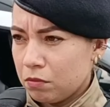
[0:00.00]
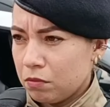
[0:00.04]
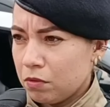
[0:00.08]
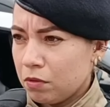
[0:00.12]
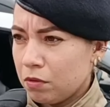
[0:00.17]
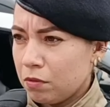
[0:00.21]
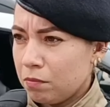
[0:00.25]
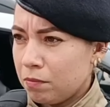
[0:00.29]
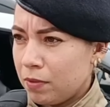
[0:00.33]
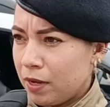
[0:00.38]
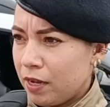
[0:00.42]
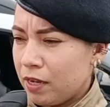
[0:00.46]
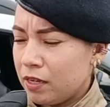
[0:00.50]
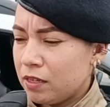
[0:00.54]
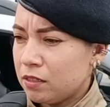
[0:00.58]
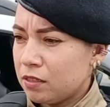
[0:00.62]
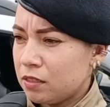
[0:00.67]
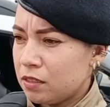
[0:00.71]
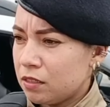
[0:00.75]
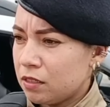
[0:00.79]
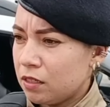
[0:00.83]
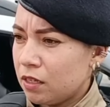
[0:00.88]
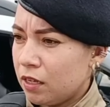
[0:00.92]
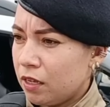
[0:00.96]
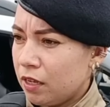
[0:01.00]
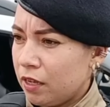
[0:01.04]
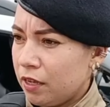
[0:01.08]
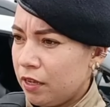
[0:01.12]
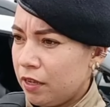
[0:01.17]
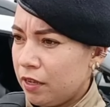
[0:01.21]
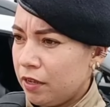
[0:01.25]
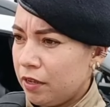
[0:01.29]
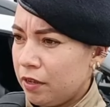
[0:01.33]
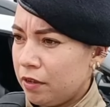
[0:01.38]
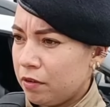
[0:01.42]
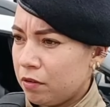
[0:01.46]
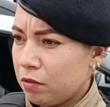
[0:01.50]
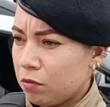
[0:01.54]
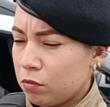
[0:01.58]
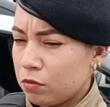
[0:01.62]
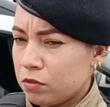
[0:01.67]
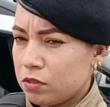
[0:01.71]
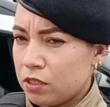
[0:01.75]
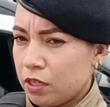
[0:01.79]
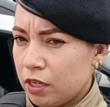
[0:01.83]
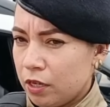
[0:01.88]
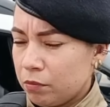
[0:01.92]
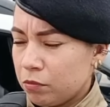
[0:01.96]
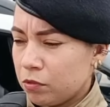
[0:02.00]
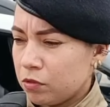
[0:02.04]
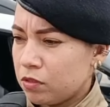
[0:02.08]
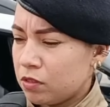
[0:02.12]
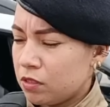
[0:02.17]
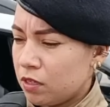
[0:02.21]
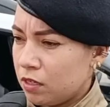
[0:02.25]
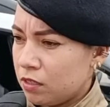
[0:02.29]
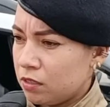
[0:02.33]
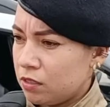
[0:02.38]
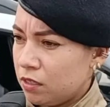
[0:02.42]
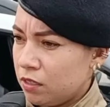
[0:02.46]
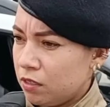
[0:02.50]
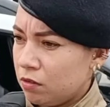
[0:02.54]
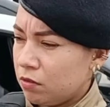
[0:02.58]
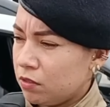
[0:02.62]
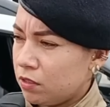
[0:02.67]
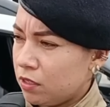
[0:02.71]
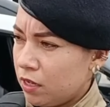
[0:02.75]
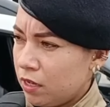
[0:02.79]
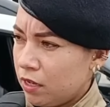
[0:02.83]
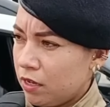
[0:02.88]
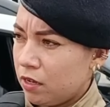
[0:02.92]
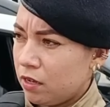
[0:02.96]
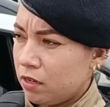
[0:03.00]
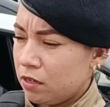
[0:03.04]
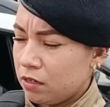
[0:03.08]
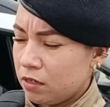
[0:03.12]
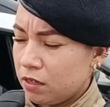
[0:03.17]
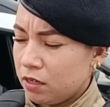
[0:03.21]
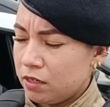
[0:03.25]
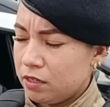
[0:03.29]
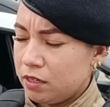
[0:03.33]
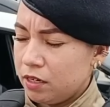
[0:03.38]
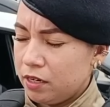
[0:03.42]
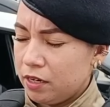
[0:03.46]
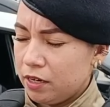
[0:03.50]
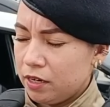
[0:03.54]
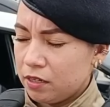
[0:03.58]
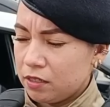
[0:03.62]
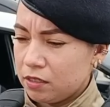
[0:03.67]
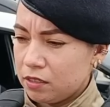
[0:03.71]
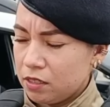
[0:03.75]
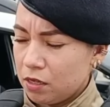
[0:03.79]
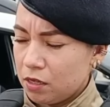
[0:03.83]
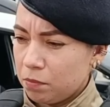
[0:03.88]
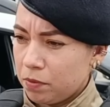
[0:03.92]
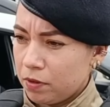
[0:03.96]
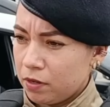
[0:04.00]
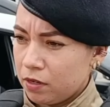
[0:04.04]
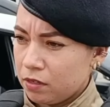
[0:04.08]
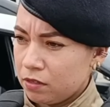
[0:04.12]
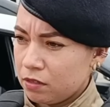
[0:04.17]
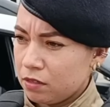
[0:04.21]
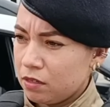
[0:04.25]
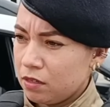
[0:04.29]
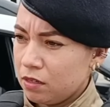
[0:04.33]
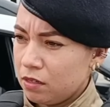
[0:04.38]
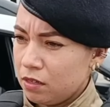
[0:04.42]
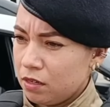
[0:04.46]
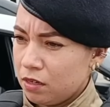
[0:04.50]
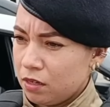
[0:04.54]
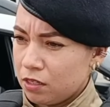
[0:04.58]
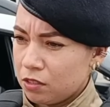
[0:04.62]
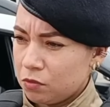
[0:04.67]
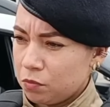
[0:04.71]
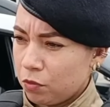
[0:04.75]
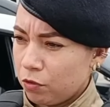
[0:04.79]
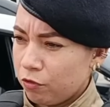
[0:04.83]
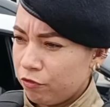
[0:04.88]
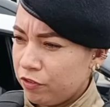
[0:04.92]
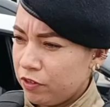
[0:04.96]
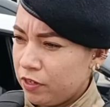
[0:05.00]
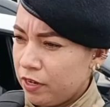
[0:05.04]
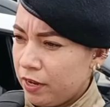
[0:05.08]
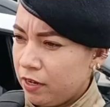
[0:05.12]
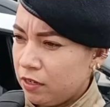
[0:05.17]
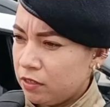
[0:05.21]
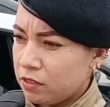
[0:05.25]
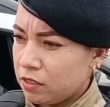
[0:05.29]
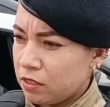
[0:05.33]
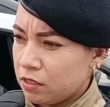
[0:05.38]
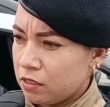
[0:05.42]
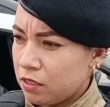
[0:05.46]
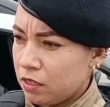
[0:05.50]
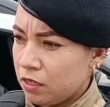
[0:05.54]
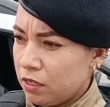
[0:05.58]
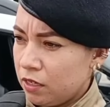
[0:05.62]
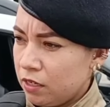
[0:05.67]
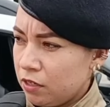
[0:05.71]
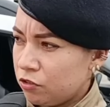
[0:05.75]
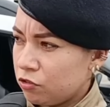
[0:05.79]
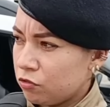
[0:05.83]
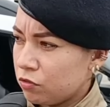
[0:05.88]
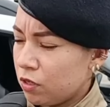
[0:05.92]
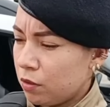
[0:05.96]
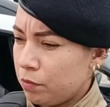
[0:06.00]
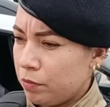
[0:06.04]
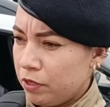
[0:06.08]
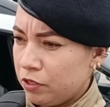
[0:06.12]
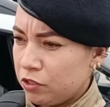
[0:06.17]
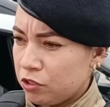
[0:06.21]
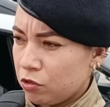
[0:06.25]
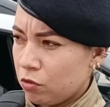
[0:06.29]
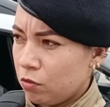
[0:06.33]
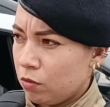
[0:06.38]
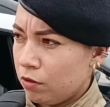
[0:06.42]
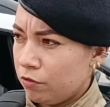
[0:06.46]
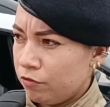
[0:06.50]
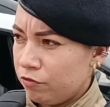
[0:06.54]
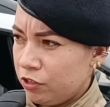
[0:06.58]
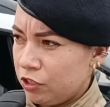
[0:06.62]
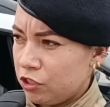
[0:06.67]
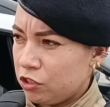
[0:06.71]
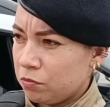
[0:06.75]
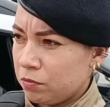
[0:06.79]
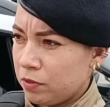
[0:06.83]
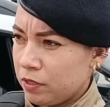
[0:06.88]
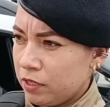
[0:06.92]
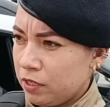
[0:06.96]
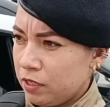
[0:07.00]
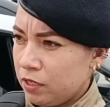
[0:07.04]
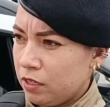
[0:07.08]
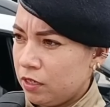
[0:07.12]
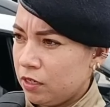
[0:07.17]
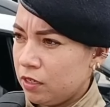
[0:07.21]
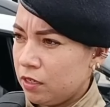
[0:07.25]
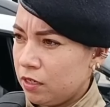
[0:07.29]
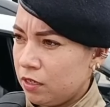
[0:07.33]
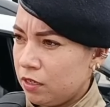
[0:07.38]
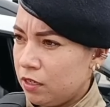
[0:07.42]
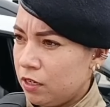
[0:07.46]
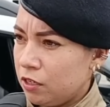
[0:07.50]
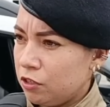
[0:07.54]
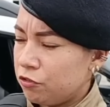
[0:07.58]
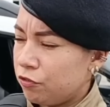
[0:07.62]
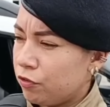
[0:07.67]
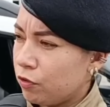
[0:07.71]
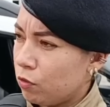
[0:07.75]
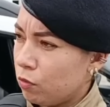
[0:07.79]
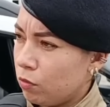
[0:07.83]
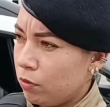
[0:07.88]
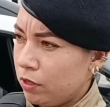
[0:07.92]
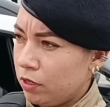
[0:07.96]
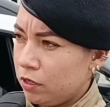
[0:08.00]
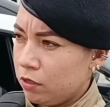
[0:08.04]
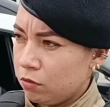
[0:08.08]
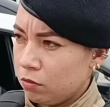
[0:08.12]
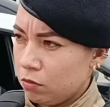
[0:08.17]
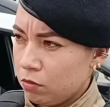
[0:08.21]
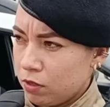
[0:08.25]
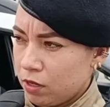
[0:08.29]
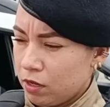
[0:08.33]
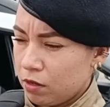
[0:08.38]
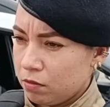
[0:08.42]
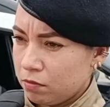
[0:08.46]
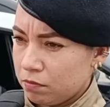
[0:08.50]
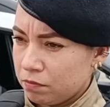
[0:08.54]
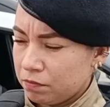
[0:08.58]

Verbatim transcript: mas é, conseguimos trazê-lo até a, a, delegacia para as providências aí, juntamente com a vítima que, que identificou ele no local.